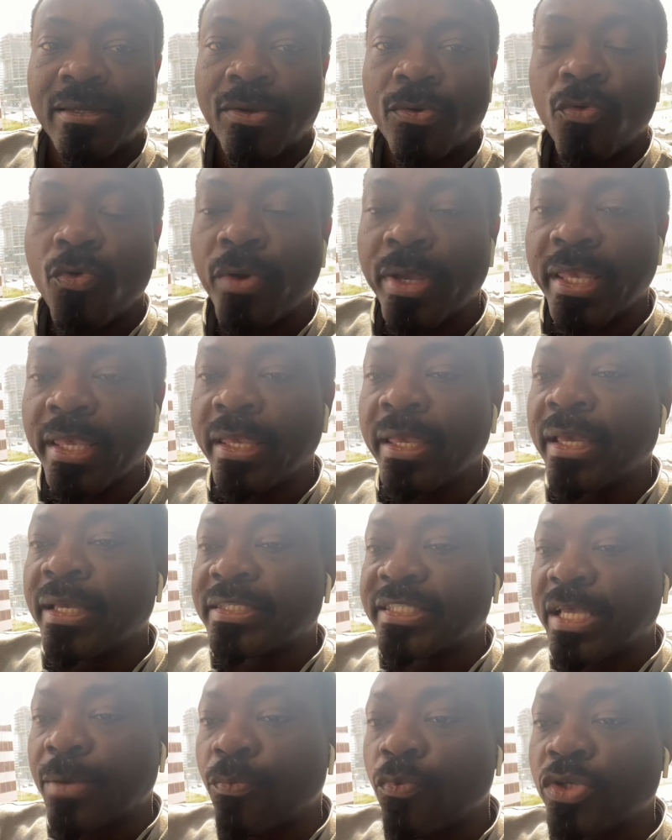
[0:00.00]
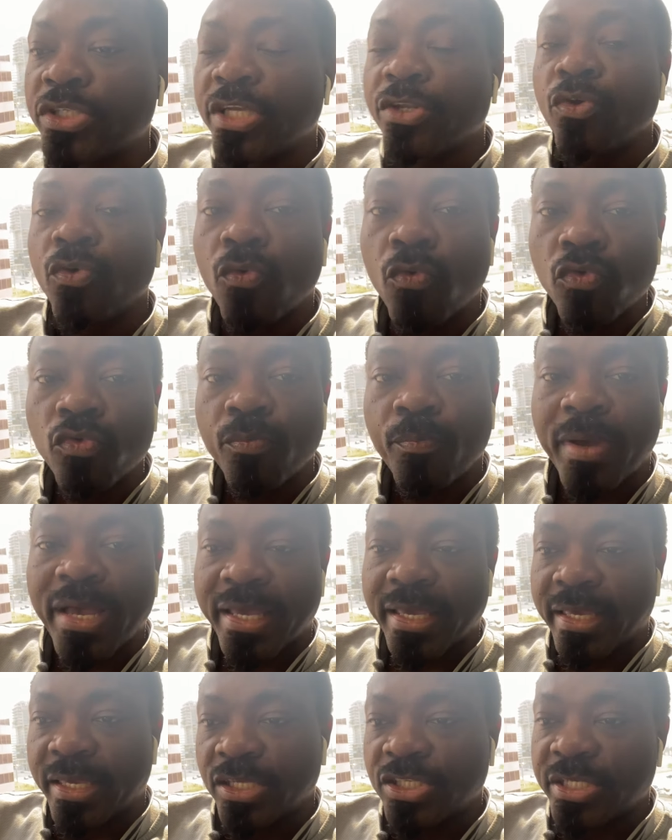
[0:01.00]
OK? Ces projets ne coûtent pas
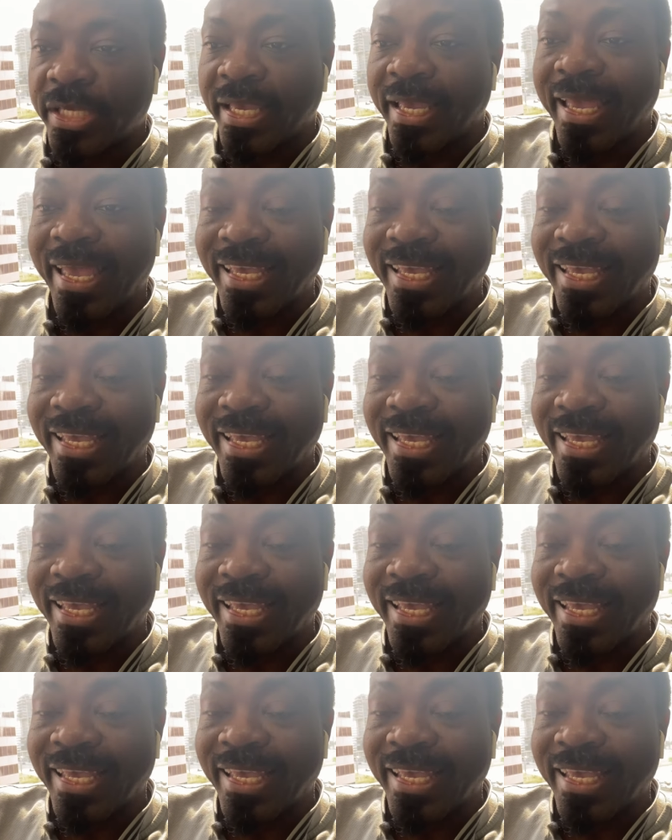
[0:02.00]
très cher,